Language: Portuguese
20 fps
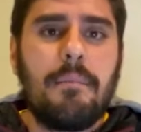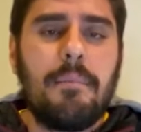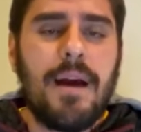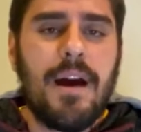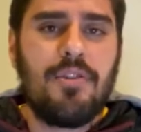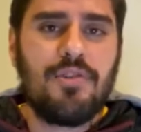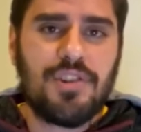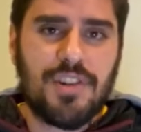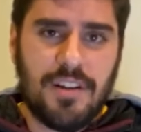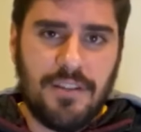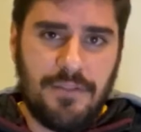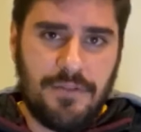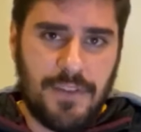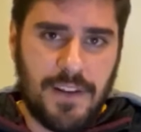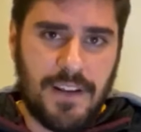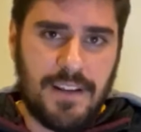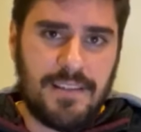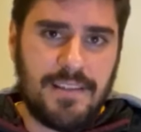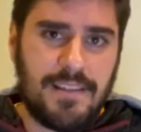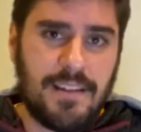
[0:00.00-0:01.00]
Bélgica,
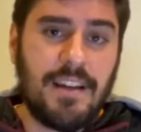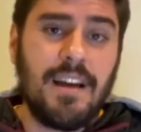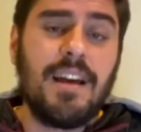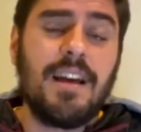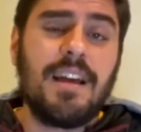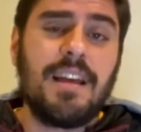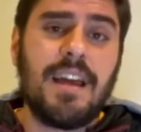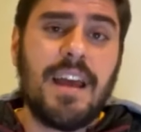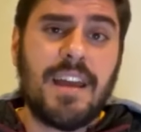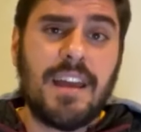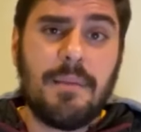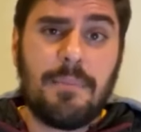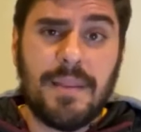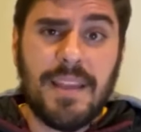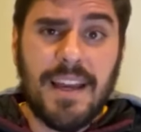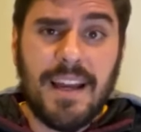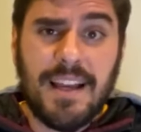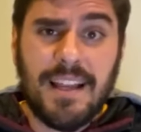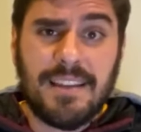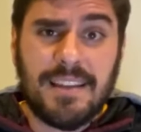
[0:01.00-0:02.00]
França e a equipe
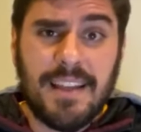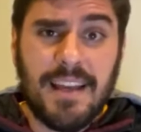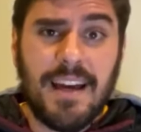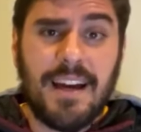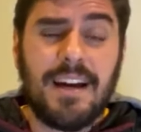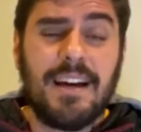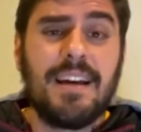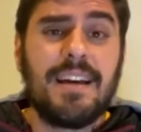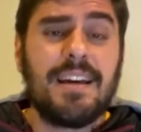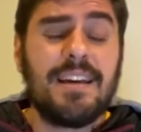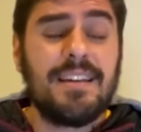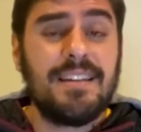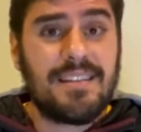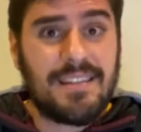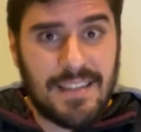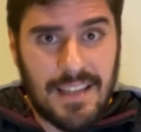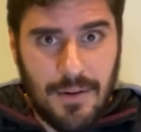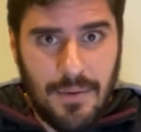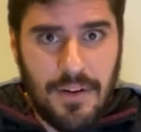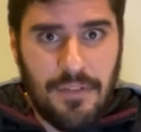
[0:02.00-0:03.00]
da Inglaterra
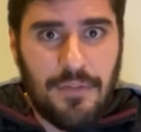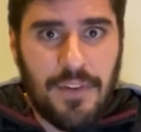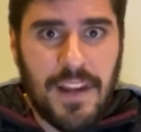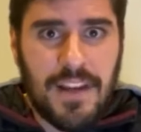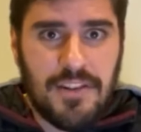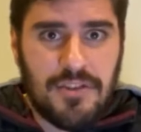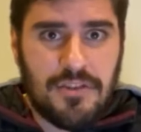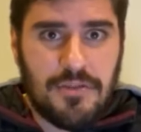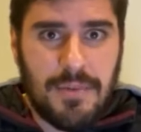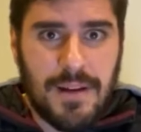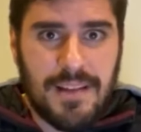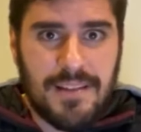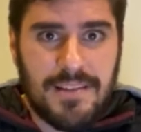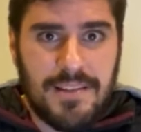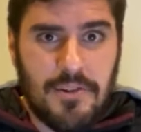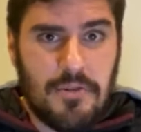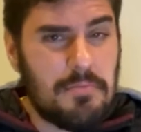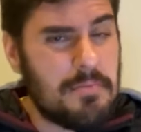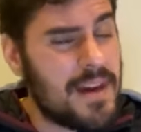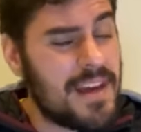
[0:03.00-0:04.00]
estão à frente do
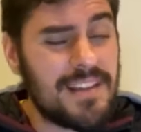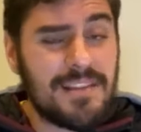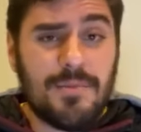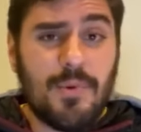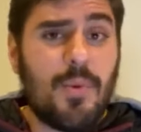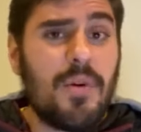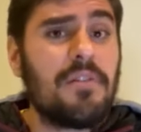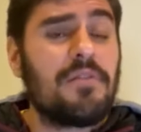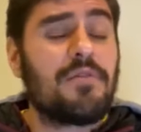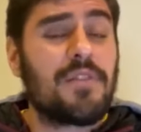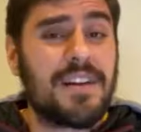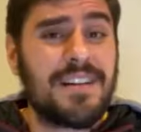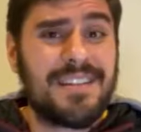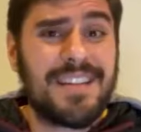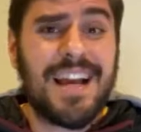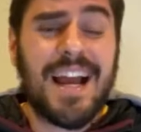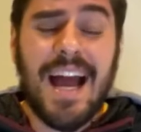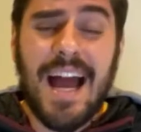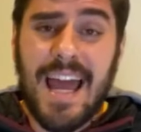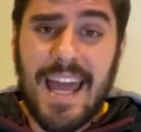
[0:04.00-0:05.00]
Brasil, mesmo com a
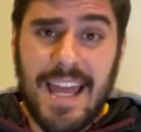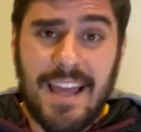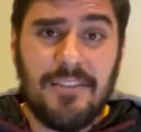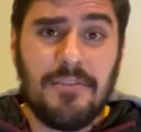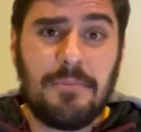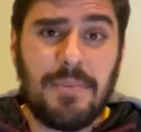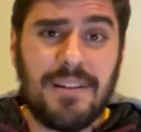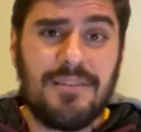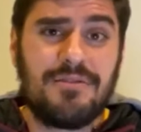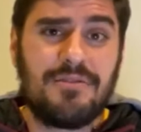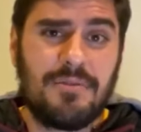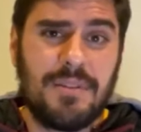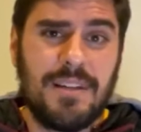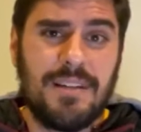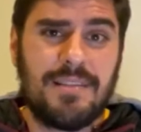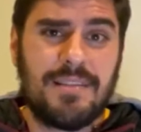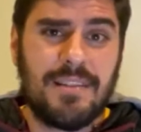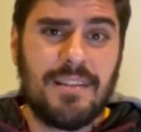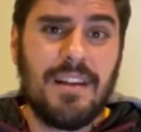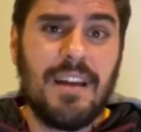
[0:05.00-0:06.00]
França caindo para a
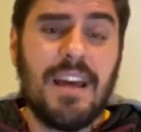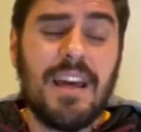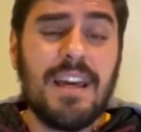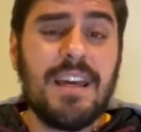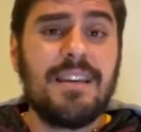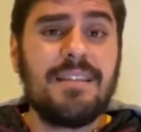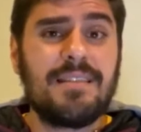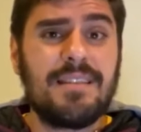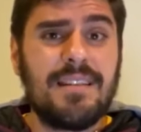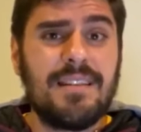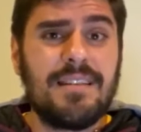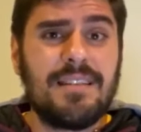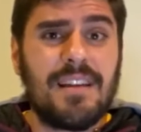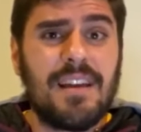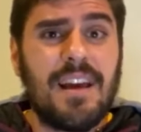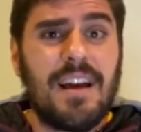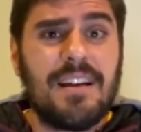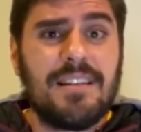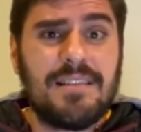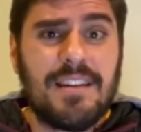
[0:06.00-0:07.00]
Suíça. E
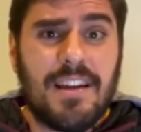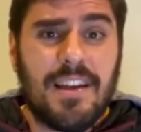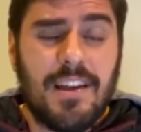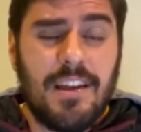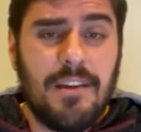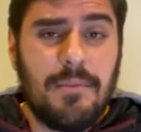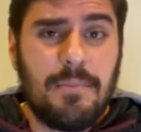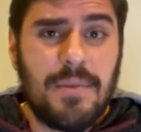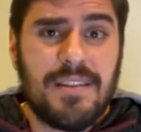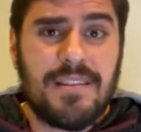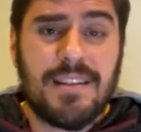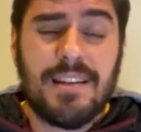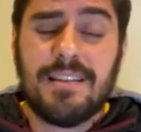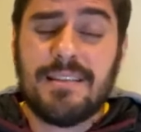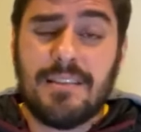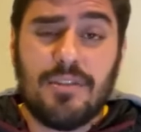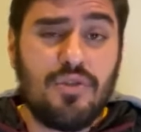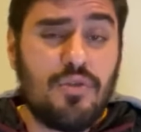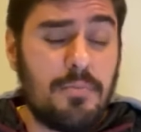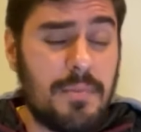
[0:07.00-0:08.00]
existem as equipes que
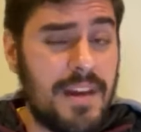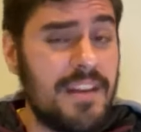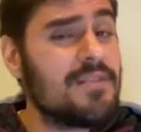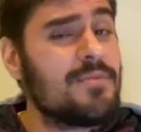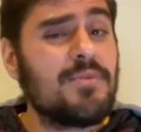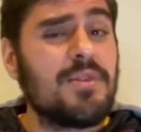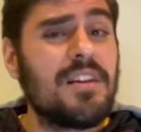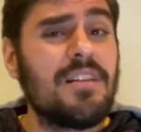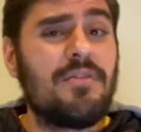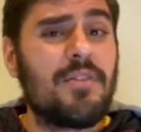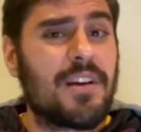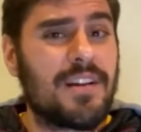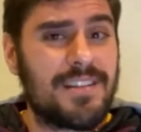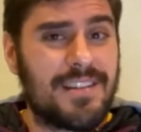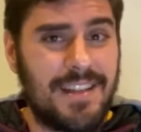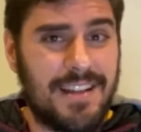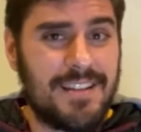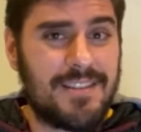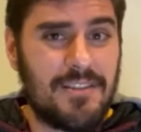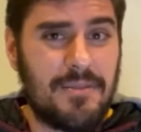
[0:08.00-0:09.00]
estão no mesmo nível que a
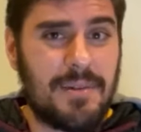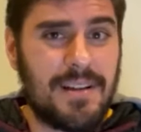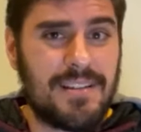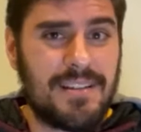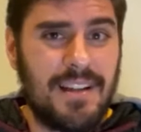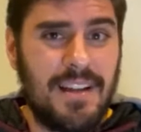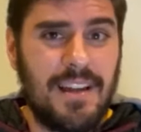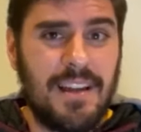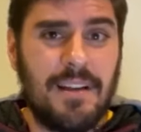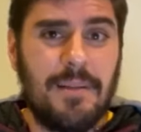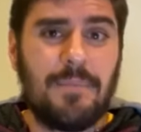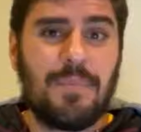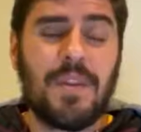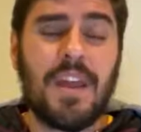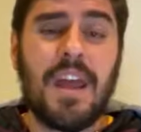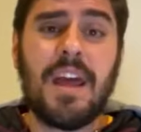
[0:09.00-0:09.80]
seleção brasileira.